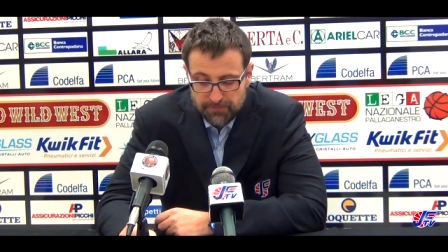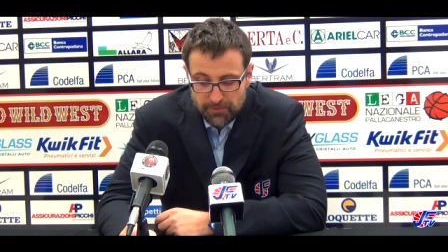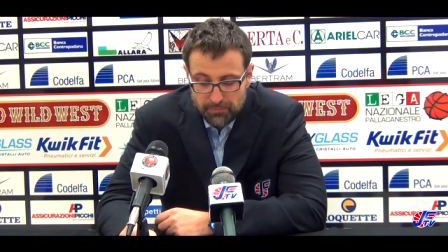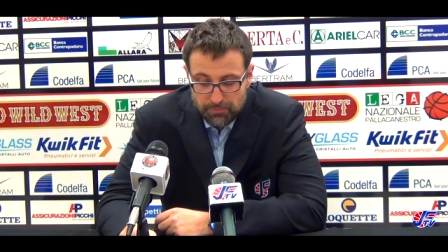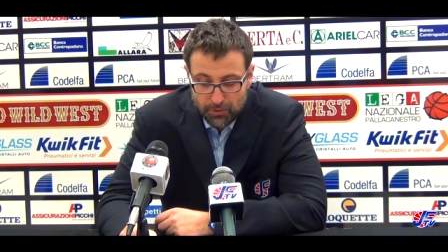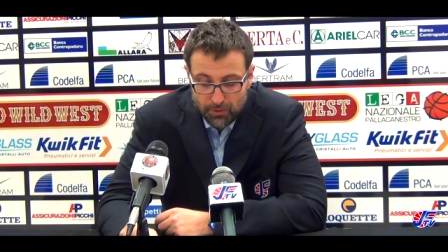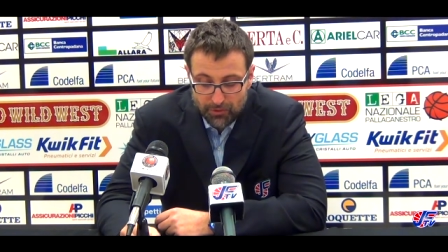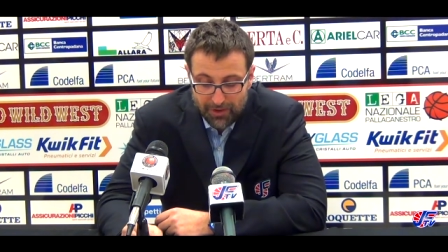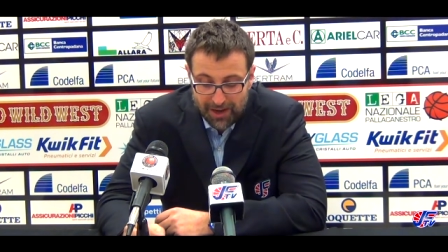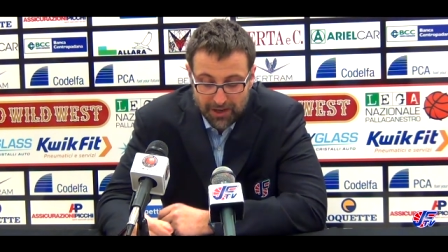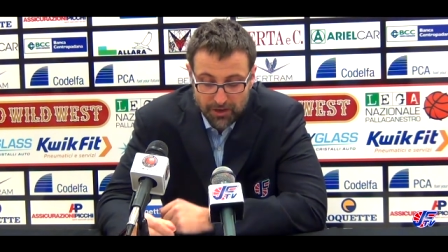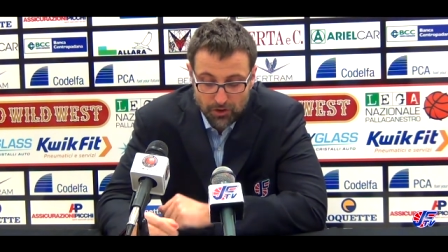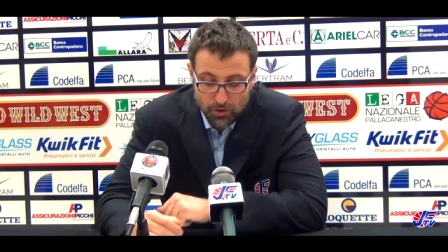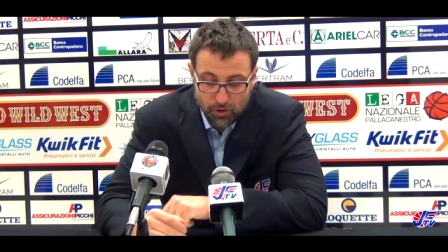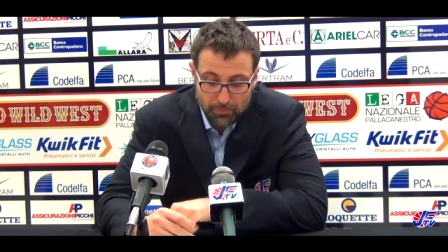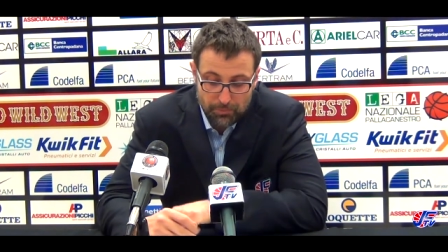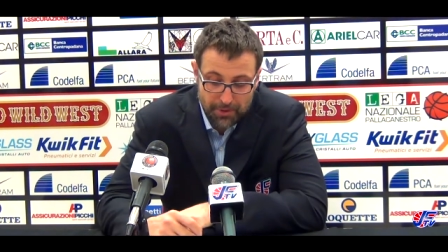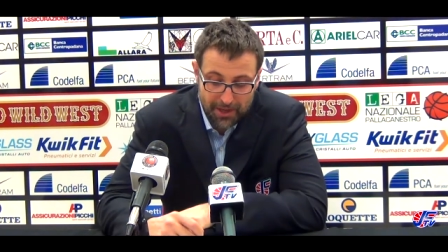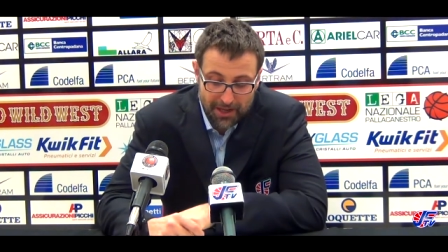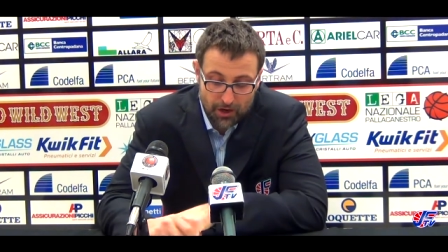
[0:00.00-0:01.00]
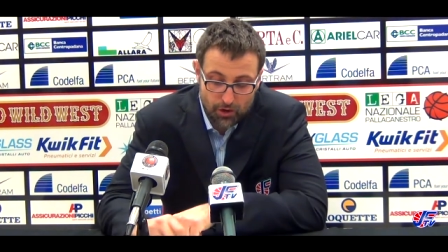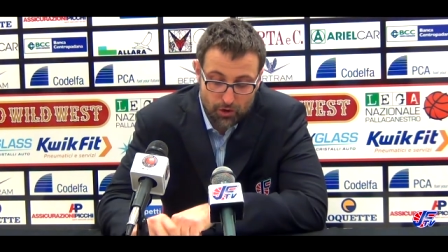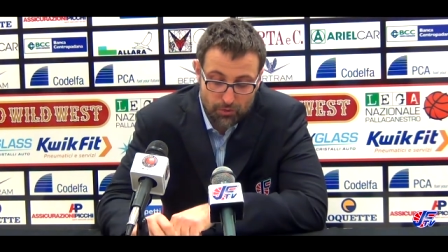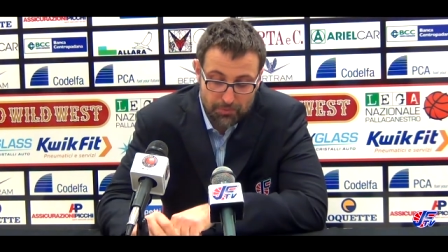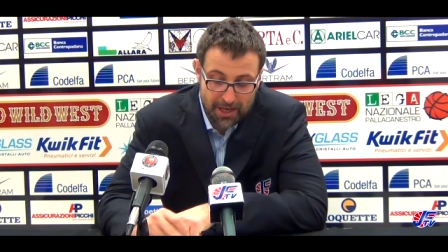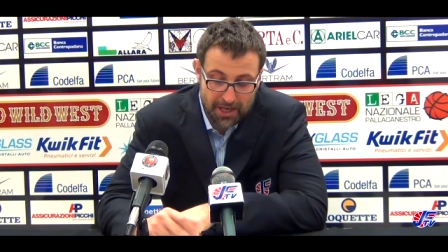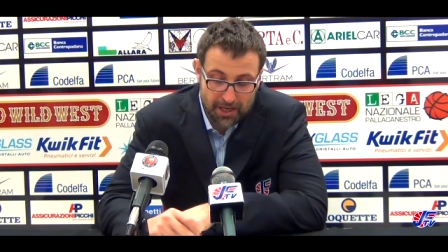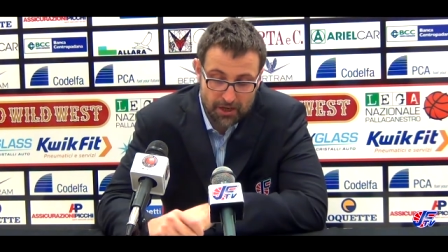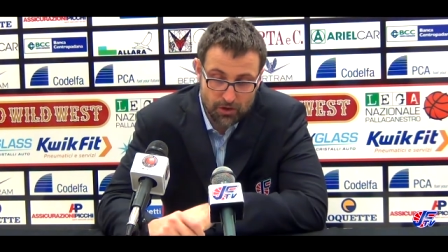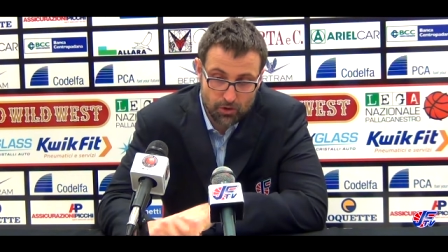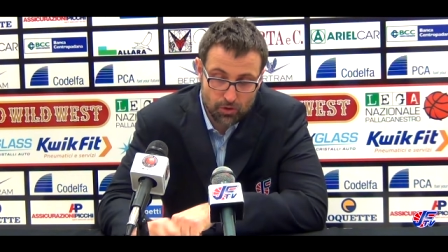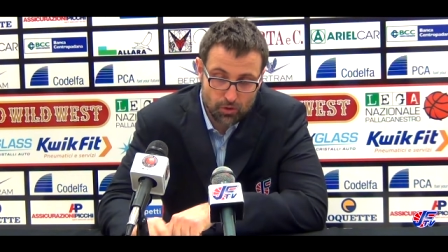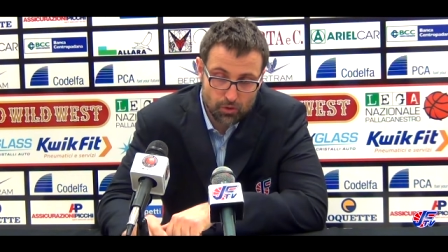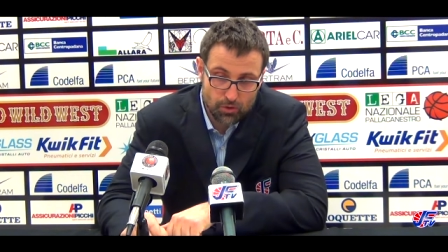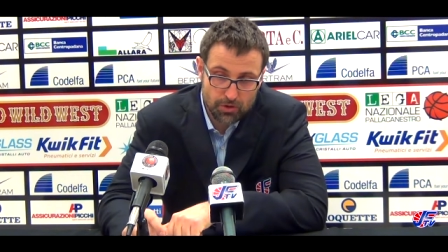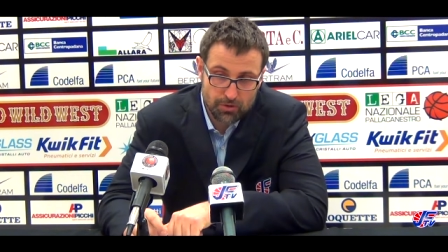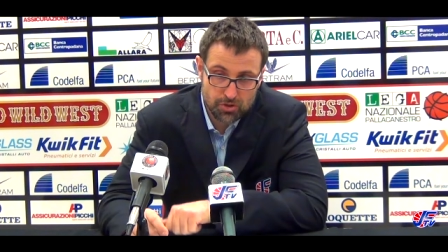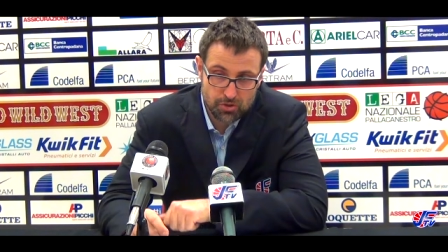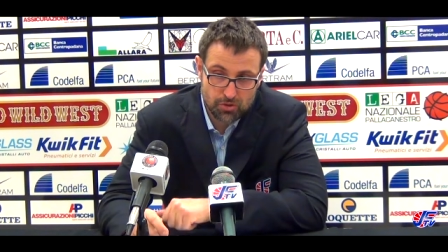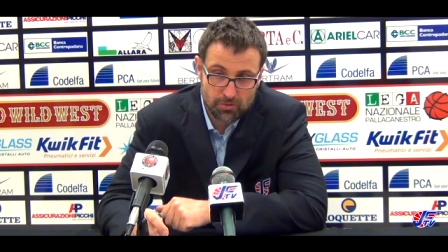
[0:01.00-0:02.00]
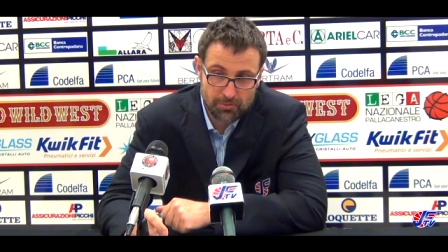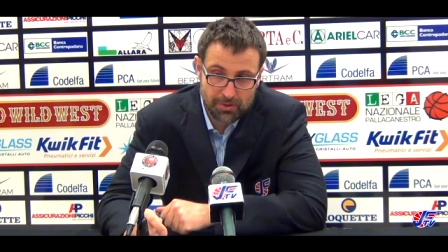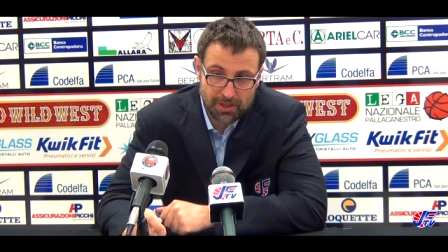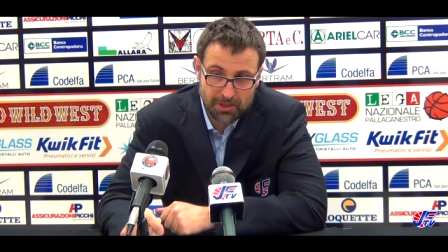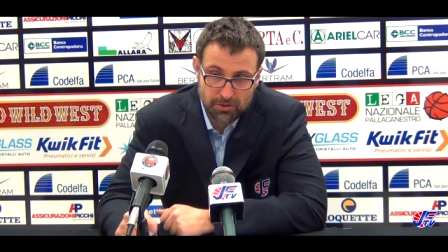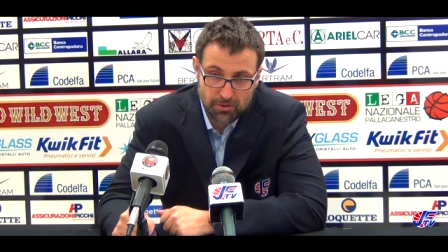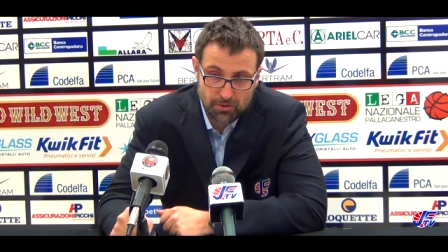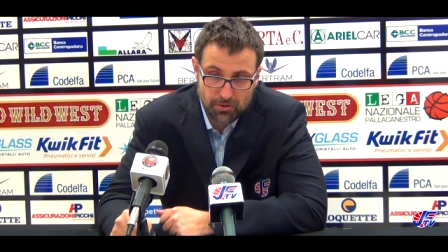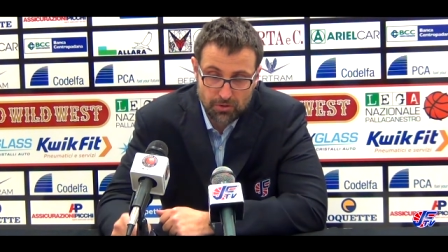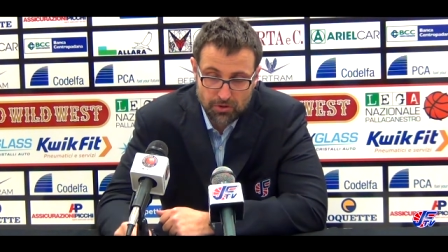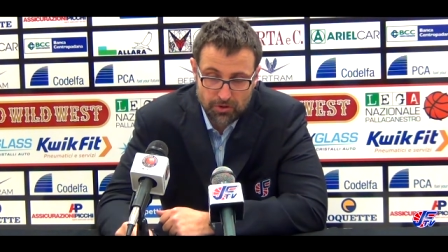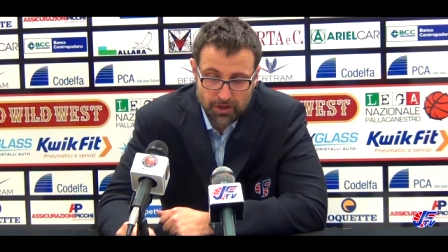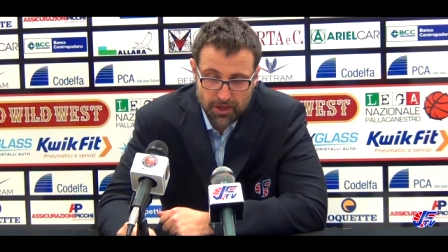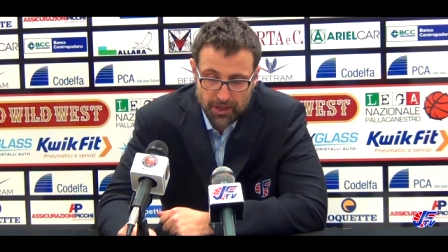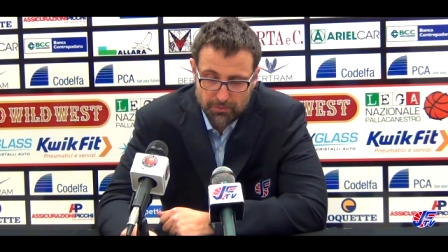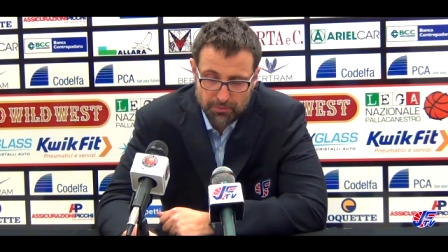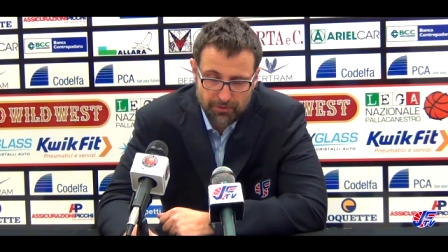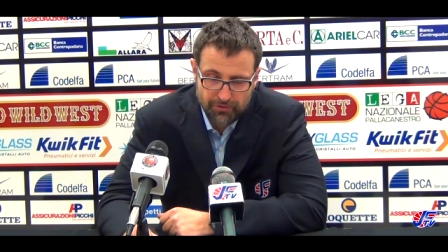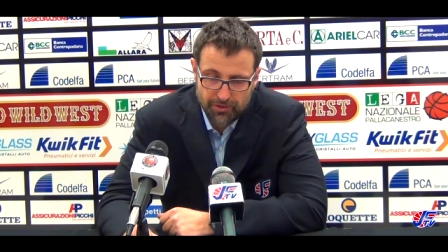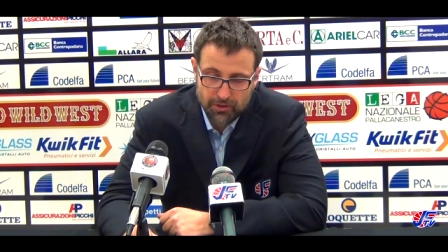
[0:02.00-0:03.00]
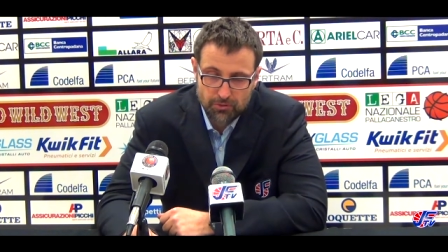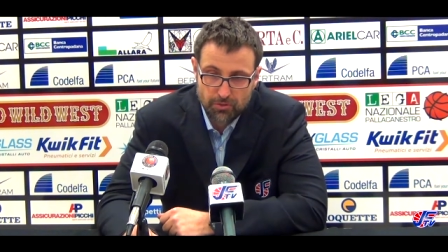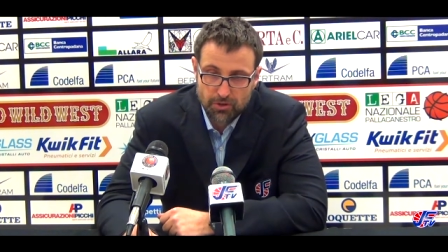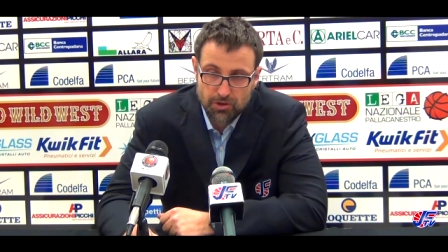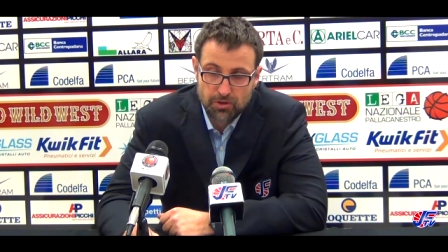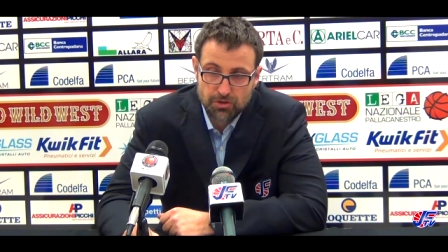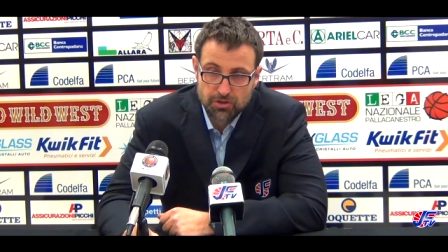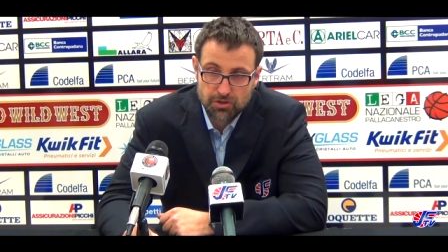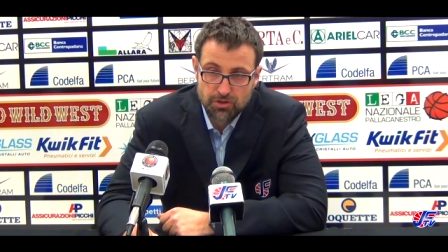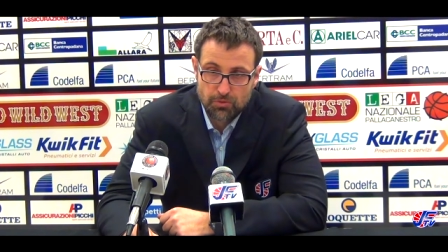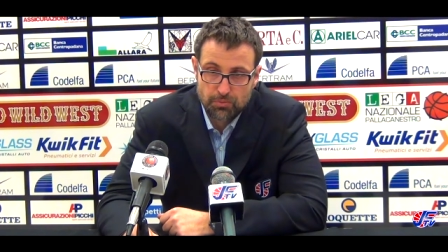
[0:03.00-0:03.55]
provando perlomeno, lui in questo momento non è che può fare due cose,